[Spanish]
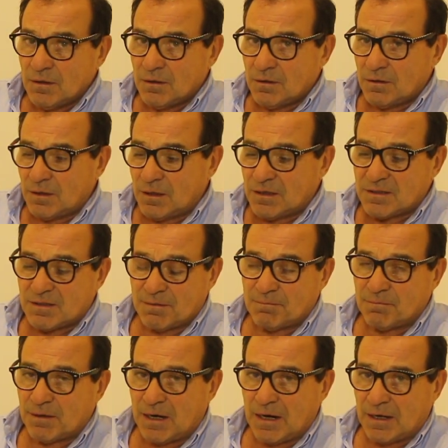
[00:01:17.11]
de
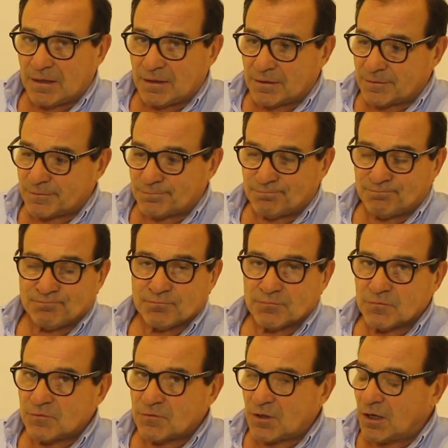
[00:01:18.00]
sembrar
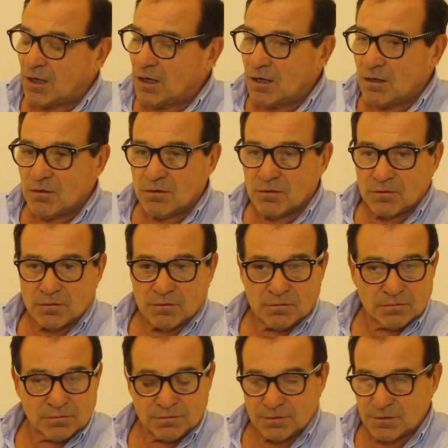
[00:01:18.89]

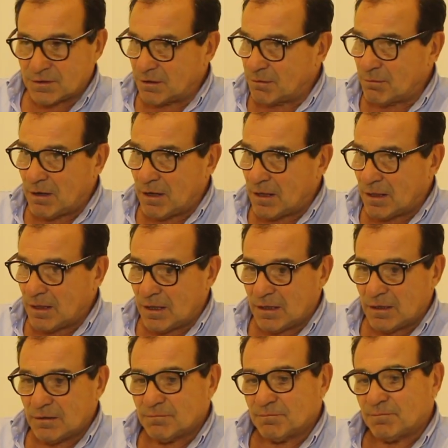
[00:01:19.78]
trigo,
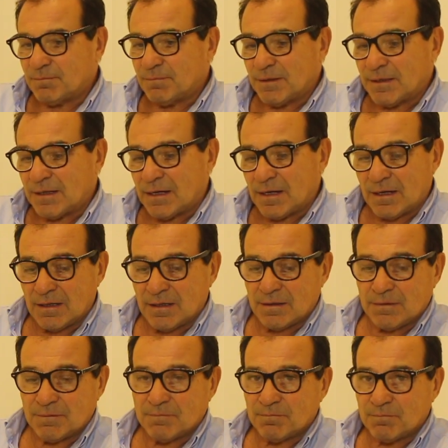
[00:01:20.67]
cebada,
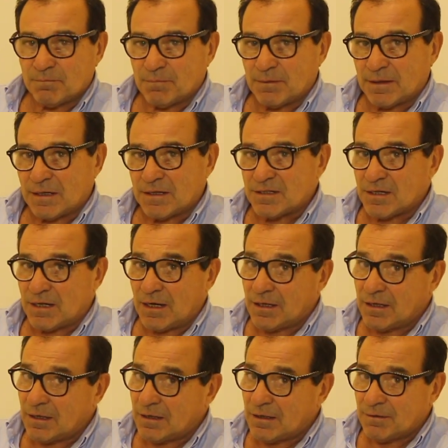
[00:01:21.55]
para para
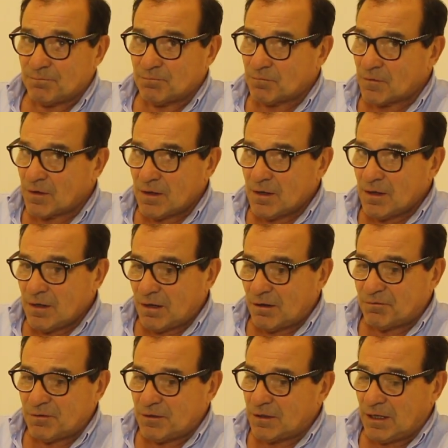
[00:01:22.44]
llegar
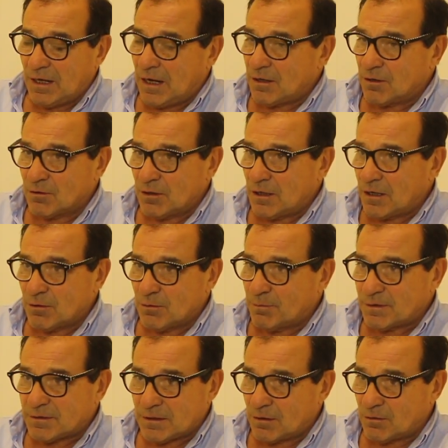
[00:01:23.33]
a, fin de año. El año
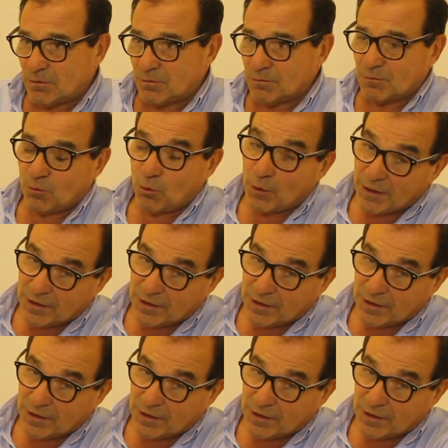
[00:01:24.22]
pasado o